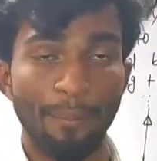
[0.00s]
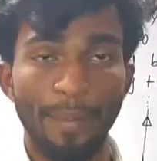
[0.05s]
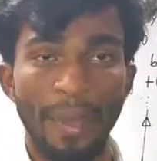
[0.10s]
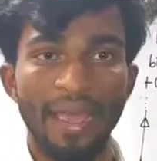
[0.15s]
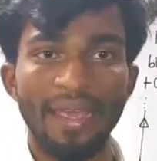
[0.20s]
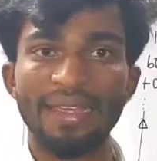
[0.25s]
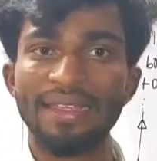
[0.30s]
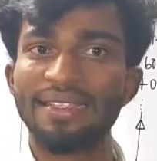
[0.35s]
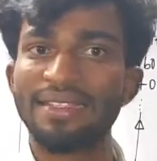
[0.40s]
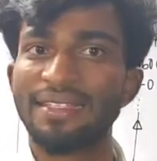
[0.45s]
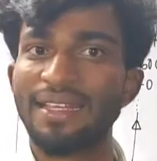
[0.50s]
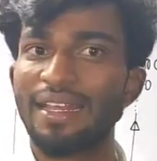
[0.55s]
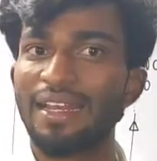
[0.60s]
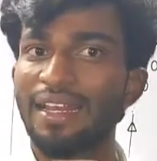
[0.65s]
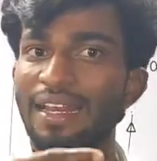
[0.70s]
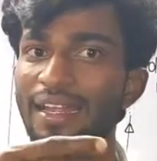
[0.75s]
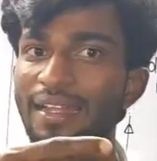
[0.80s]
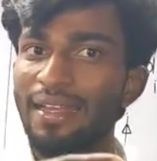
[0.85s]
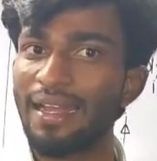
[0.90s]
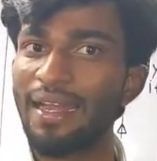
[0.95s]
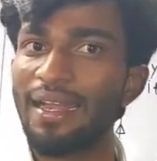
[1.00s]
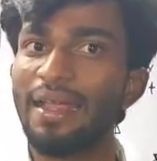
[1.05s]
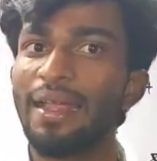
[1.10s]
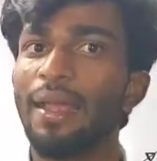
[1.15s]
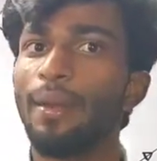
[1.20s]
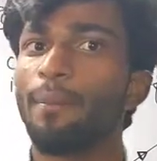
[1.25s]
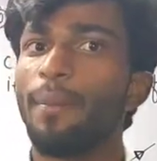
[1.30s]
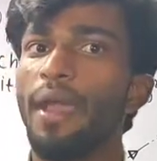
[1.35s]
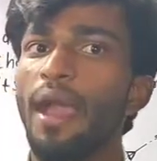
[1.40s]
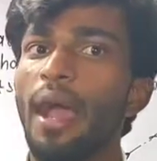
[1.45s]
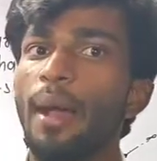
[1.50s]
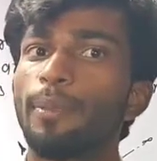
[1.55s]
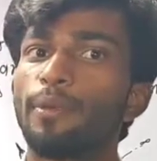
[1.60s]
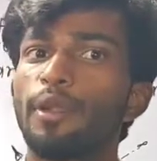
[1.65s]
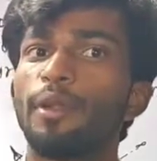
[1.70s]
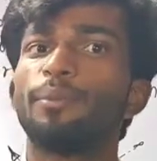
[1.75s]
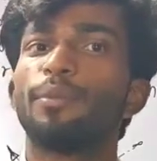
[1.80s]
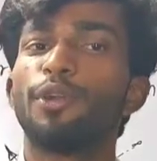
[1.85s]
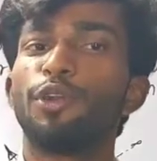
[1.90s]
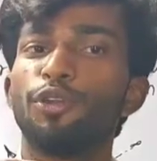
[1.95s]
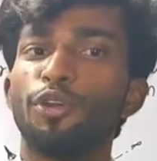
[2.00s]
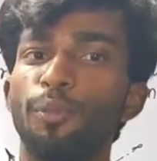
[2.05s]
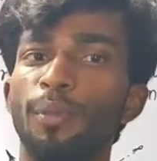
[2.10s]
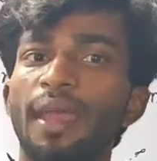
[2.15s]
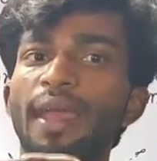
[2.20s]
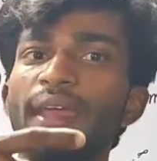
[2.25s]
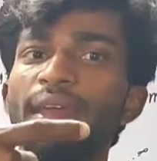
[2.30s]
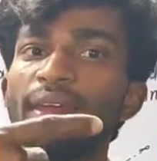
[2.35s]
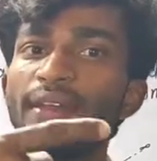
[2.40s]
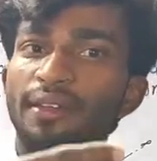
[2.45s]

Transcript: मैं इससे रिलेटेड मैं आपके वीडियो में